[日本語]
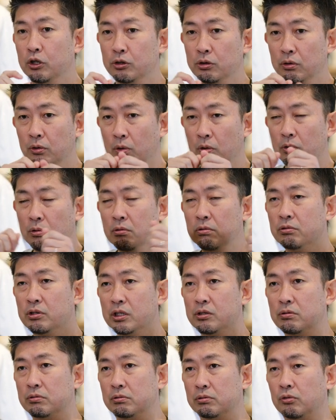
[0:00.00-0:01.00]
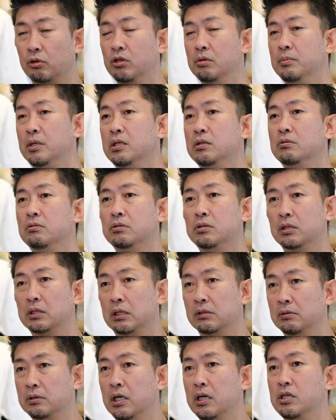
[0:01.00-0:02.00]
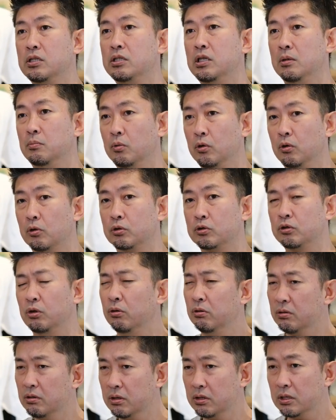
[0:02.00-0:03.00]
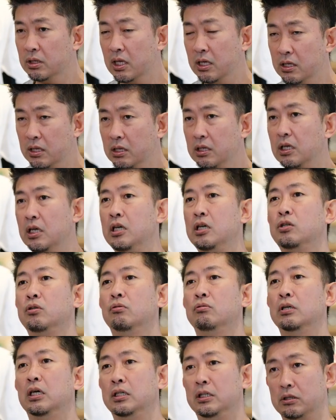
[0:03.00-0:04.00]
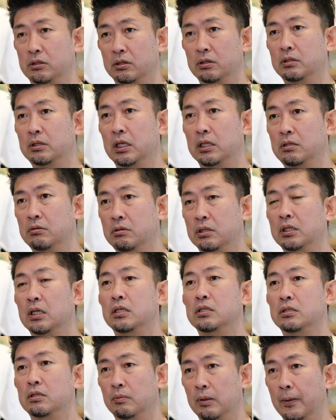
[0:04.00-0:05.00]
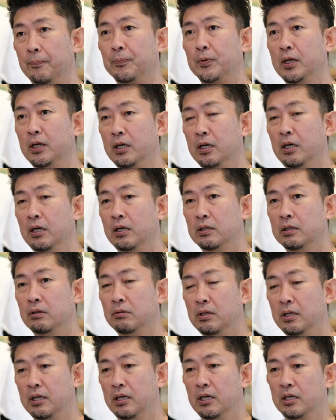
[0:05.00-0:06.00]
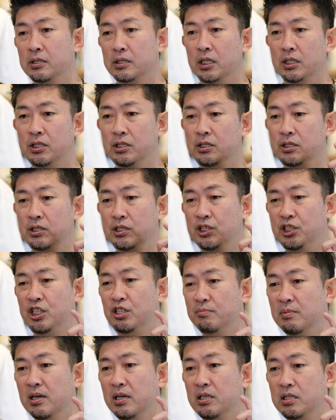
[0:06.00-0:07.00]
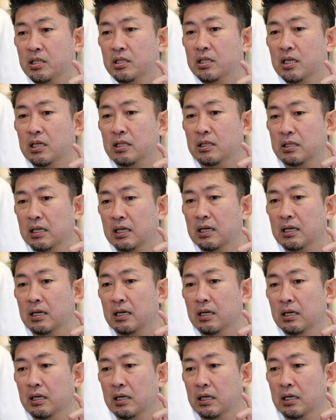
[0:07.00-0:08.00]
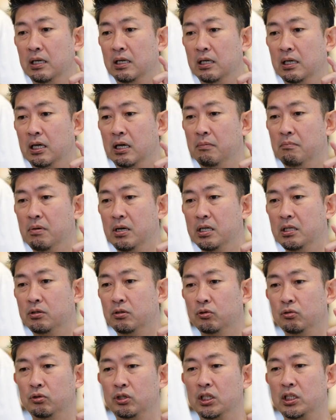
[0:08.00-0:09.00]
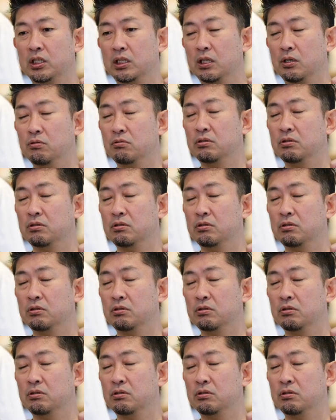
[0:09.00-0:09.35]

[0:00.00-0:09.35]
それを大きくトリミングして拡大してもそんなに影響ないです画質に関しては。なので写真1枚自体が、えー、あんまりちょっと出来が良